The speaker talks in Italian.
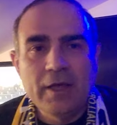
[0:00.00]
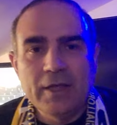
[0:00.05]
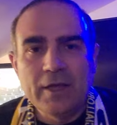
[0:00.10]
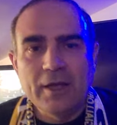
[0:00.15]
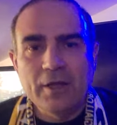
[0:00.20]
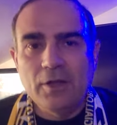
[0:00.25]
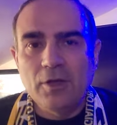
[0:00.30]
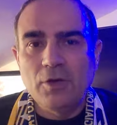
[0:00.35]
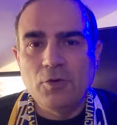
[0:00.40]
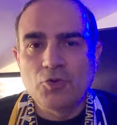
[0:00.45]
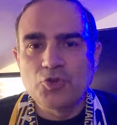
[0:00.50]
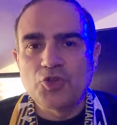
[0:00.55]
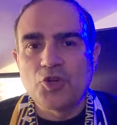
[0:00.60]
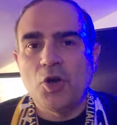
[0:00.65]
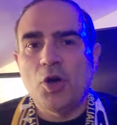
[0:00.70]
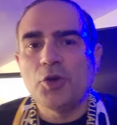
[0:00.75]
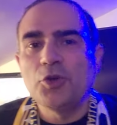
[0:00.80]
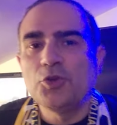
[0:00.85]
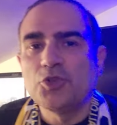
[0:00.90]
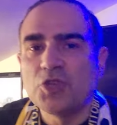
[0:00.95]
eh,
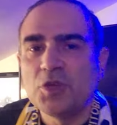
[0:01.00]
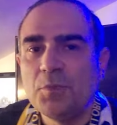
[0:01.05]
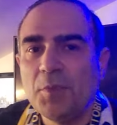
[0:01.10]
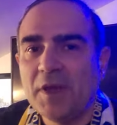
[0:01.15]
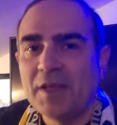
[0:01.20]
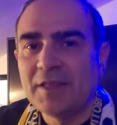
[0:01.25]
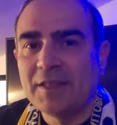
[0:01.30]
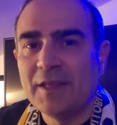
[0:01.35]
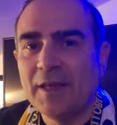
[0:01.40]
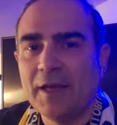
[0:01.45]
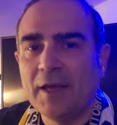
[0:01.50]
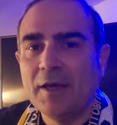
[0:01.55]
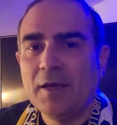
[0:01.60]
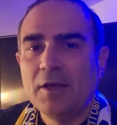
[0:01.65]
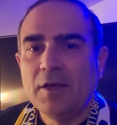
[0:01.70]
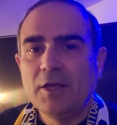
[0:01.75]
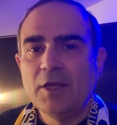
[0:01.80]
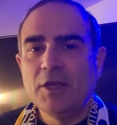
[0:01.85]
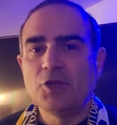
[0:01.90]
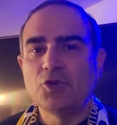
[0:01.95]
Osorio ci
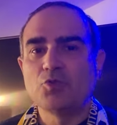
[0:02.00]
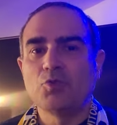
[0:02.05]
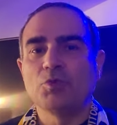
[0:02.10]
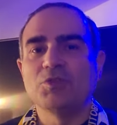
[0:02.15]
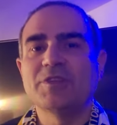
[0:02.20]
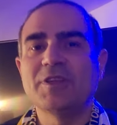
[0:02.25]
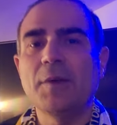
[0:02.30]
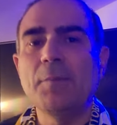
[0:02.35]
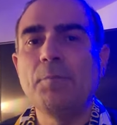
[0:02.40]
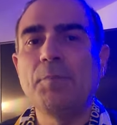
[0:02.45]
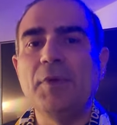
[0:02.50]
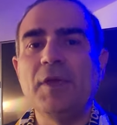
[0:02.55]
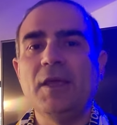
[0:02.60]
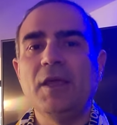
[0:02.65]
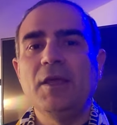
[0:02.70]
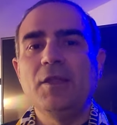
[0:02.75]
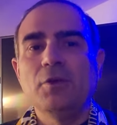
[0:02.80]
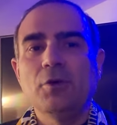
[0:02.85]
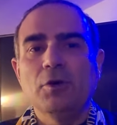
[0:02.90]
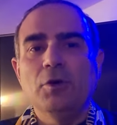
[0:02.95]
mette il suo
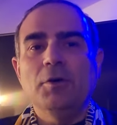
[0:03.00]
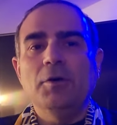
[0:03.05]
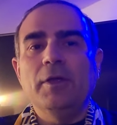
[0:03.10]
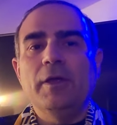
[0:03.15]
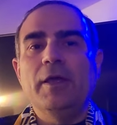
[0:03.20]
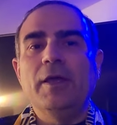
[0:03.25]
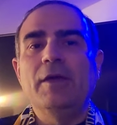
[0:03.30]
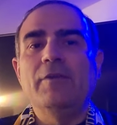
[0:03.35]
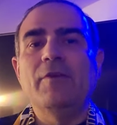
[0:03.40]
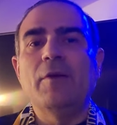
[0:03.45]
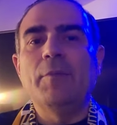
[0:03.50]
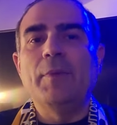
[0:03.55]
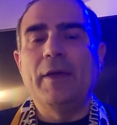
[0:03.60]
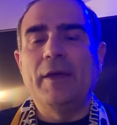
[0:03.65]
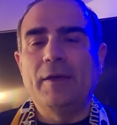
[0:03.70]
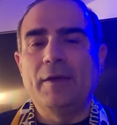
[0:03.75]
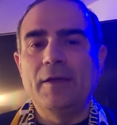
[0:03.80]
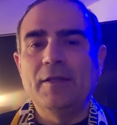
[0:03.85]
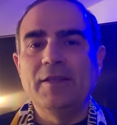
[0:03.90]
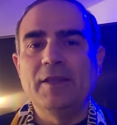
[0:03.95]
zampino e
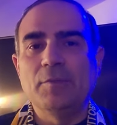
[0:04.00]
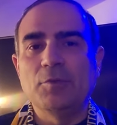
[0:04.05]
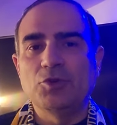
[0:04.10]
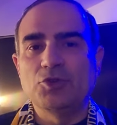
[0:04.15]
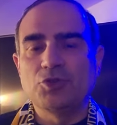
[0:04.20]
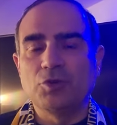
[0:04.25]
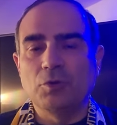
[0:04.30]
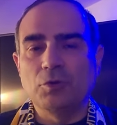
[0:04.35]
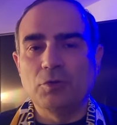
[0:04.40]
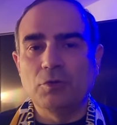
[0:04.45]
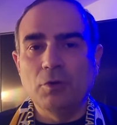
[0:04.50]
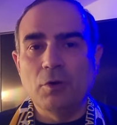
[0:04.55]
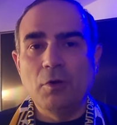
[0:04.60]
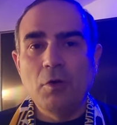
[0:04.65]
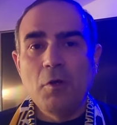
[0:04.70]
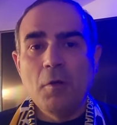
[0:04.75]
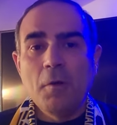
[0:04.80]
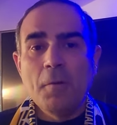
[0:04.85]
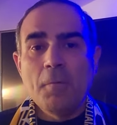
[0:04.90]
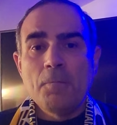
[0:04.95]
vabbè, andiamo sotto.
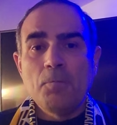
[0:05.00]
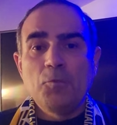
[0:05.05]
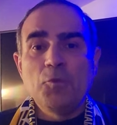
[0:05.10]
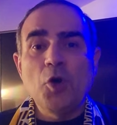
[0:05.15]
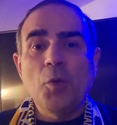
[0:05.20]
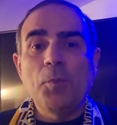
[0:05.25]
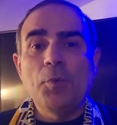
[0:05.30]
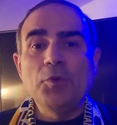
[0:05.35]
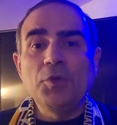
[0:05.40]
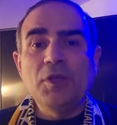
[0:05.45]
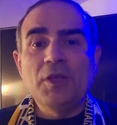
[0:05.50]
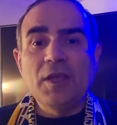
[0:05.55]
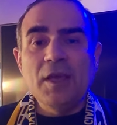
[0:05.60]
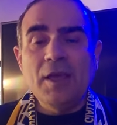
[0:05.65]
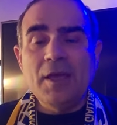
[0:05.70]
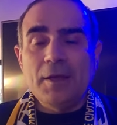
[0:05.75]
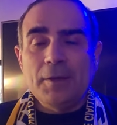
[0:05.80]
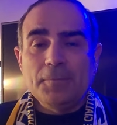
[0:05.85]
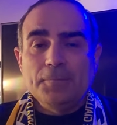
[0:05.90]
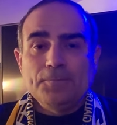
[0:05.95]

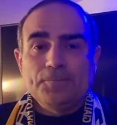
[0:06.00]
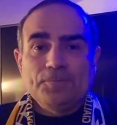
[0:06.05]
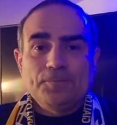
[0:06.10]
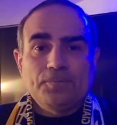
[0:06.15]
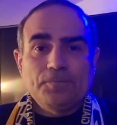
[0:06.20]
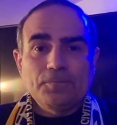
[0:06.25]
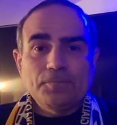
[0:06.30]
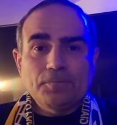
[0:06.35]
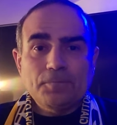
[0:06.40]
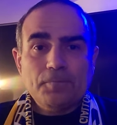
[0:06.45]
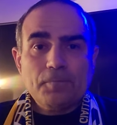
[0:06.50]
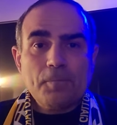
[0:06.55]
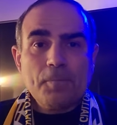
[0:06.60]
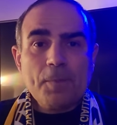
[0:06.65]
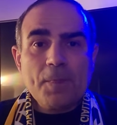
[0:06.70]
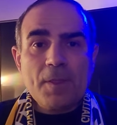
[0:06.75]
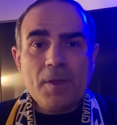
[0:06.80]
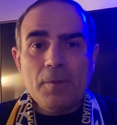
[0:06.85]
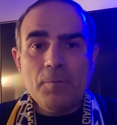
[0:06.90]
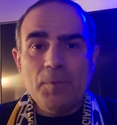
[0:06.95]
Dopodiché
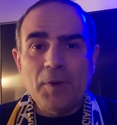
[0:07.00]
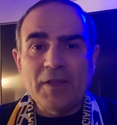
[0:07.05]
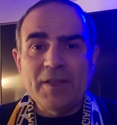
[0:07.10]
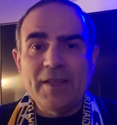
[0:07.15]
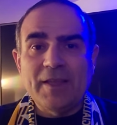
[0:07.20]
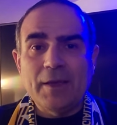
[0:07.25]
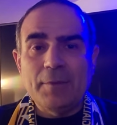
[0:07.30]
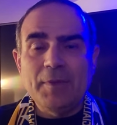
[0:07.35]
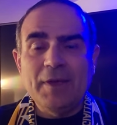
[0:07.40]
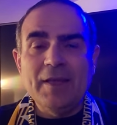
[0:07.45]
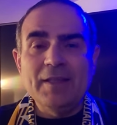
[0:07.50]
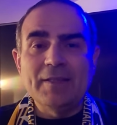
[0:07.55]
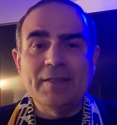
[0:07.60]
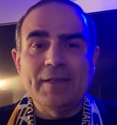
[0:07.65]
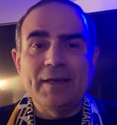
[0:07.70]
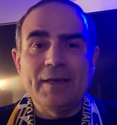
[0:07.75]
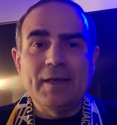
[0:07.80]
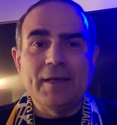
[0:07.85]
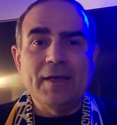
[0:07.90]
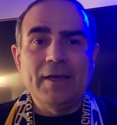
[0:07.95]

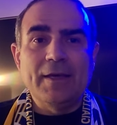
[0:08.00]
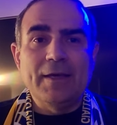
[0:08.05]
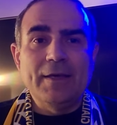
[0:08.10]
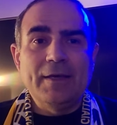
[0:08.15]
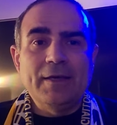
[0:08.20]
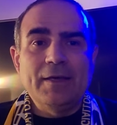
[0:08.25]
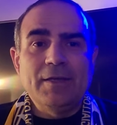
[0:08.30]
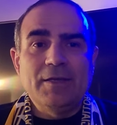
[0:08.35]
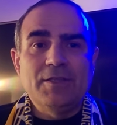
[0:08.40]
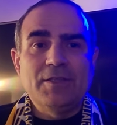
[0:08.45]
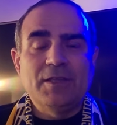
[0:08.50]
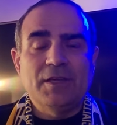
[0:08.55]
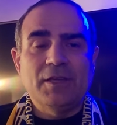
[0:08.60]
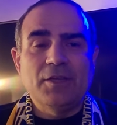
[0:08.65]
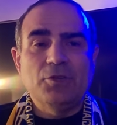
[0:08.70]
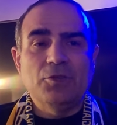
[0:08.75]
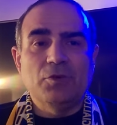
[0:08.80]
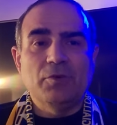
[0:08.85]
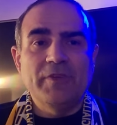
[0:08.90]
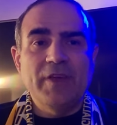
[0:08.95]
praticamente eh, ci
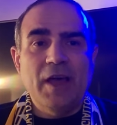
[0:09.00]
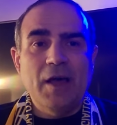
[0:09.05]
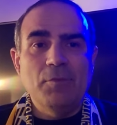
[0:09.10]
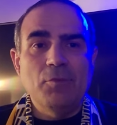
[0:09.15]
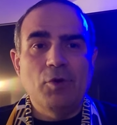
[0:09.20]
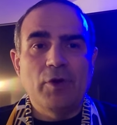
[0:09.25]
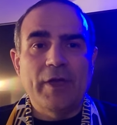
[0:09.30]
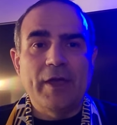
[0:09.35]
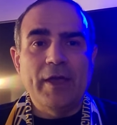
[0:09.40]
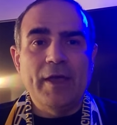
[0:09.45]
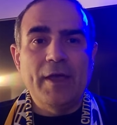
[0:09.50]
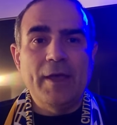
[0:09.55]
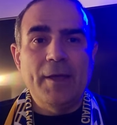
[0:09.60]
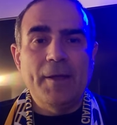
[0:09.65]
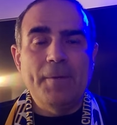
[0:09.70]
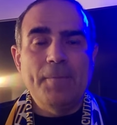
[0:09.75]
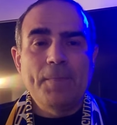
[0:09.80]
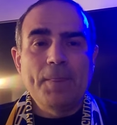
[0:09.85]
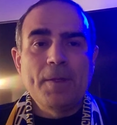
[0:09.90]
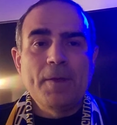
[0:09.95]
ritroviamo
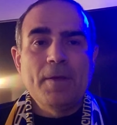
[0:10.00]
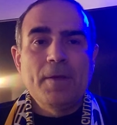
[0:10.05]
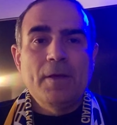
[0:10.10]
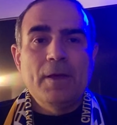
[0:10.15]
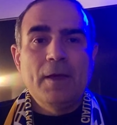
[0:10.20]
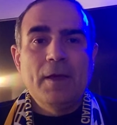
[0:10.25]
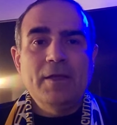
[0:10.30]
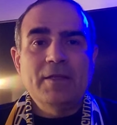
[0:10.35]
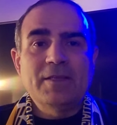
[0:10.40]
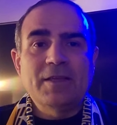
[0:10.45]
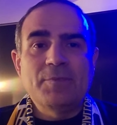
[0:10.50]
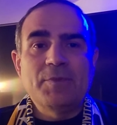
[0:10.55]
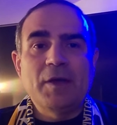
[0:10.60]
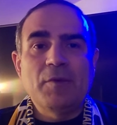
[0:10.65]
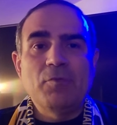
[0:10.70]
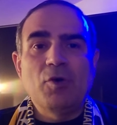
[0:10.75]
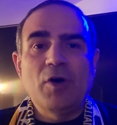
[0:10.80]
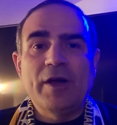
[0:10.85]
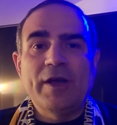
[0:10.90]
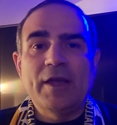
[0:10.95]
che eh,
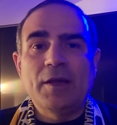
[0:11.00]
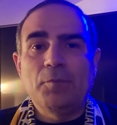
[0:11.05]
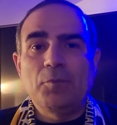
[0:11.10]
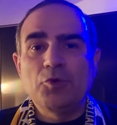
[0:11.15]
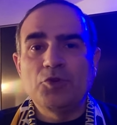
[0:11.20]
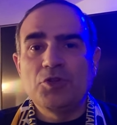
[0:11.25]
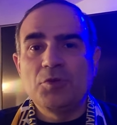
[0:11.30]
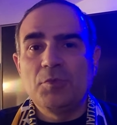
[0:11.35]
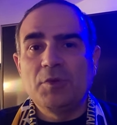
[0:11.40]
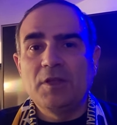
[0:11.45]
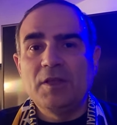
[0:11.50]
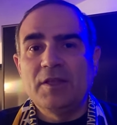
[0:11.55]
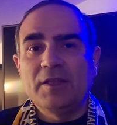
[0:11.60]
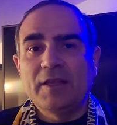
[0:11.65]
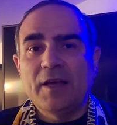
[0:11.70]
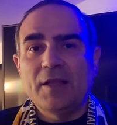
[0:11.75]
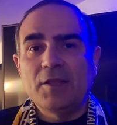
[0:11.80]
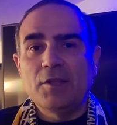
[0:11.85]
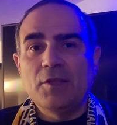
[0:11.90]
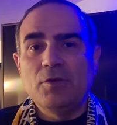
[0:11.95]
abbiamo anche la
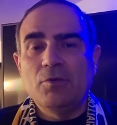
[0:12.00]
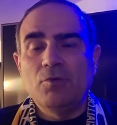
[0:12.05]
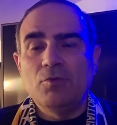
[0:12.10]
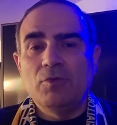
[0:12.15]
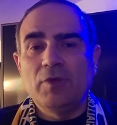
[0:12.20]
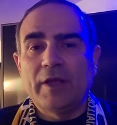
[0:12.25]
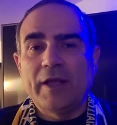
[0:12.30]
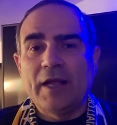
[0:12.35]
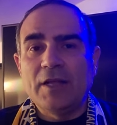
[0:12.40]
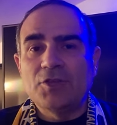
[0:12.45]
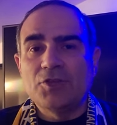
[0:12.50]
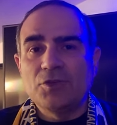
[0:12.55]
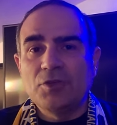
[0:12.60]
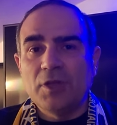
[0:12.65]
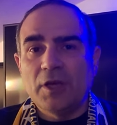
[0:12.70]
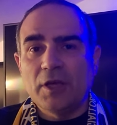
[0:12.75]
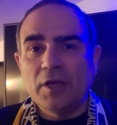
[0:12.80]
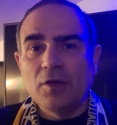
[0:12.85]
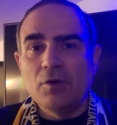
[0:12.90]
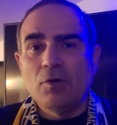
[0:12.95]
possibilità di un calcio
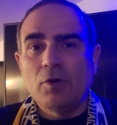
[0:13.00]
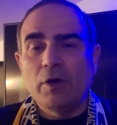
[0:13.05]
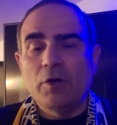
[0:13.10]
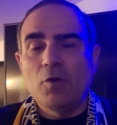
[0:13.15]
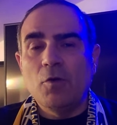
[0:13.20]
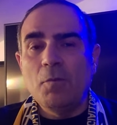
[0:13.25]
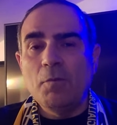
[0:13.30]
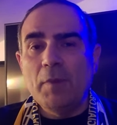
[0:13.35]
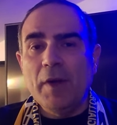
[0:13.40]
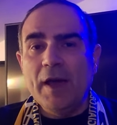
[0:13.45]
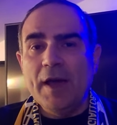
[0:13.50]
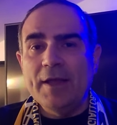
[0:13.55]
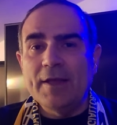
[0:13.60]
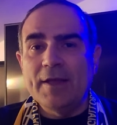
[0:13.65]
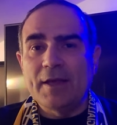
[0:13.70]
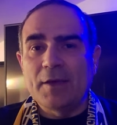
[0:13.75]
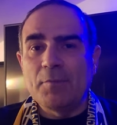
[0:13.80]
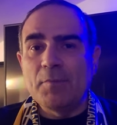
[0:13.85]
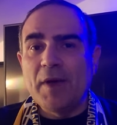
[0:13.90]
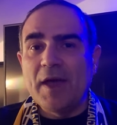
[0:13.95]
di rigore con
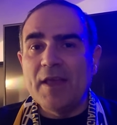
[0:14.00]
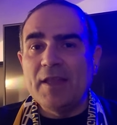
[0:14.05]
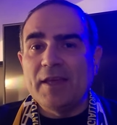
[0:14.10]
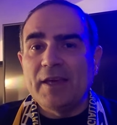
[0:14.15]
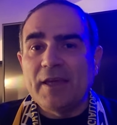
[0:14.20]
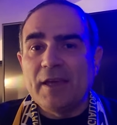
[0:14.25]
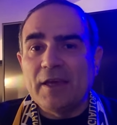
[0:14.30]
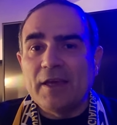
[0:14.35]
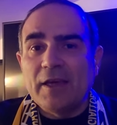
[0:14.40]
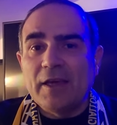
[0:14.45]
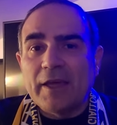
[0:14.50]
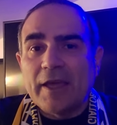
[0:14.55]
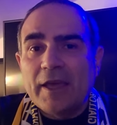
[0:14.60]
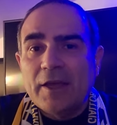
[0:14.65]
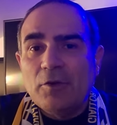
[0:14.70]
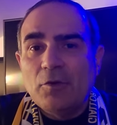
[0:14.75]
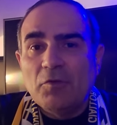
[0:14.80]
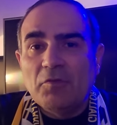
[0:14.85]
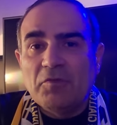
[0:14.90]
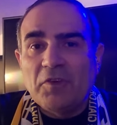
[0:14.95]
Benek, Benek che, che,
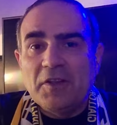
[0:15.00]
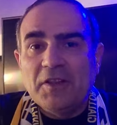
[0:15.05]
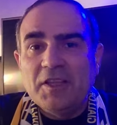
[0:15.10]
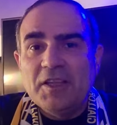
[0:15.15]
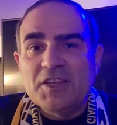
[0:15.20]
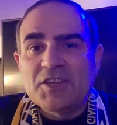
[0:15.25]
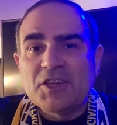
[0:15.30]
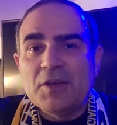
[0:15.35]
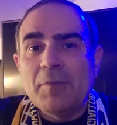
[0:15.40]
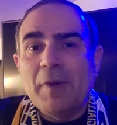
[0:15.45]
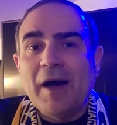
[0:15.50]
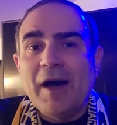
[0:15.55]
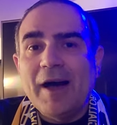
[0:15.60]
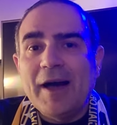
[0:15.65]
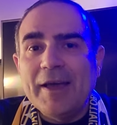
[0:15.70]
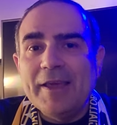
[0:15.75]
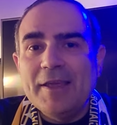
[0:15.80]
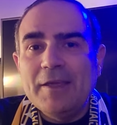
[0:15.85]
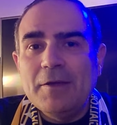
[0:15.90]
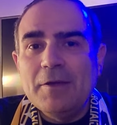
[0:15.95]
che non fallisce
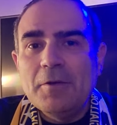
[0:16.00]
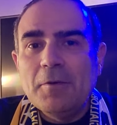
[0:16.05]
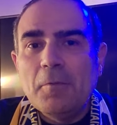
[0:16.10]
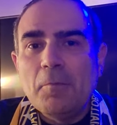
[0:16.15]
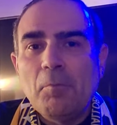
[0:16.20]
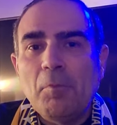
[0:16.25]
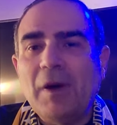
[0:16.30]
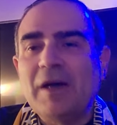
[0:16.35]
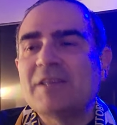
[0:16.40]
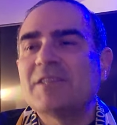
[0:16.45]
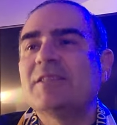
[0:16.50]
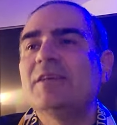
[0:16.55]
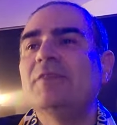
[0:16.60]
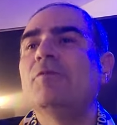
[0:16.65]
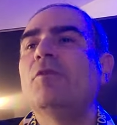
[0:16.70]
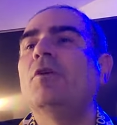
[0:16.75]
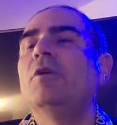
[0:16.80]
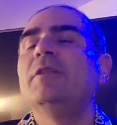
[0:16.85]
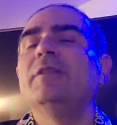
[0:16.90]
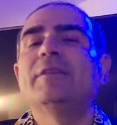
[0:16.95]
mai, ma
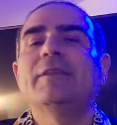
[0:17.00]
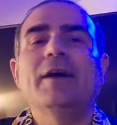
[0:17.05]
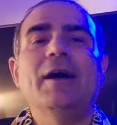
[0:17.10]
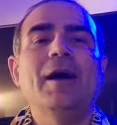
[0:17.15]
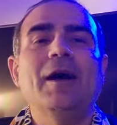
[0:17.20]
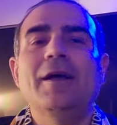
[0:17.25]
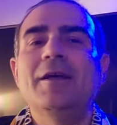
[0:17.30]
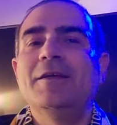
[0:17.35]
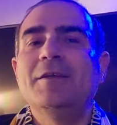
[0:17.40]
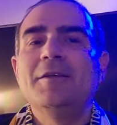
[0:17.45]
stavolta,